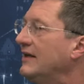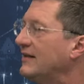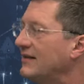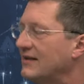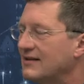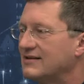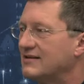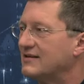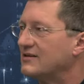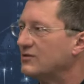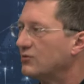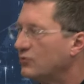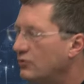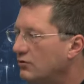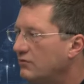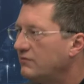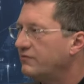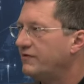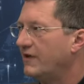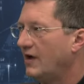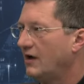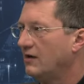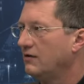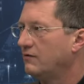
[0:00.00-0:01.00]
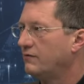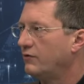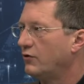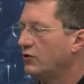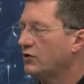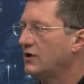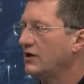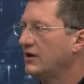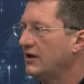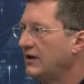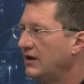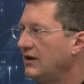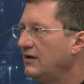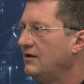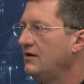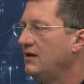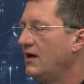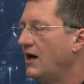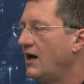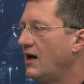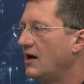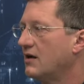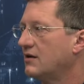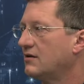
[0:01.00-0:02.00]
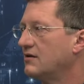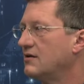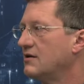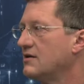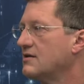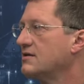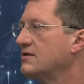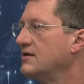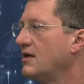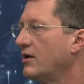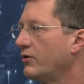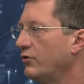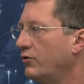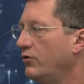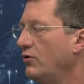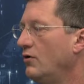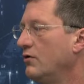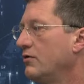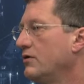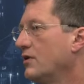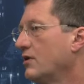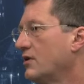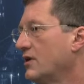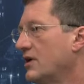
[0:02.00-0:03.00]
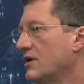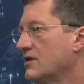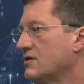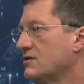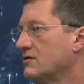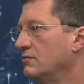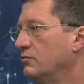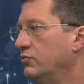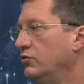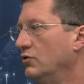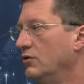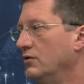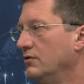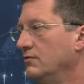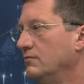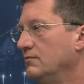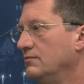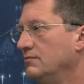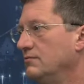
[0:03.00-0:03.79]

Das ist unverantwortlich, in der Arktis nach Öl und nach Gas zu bohren.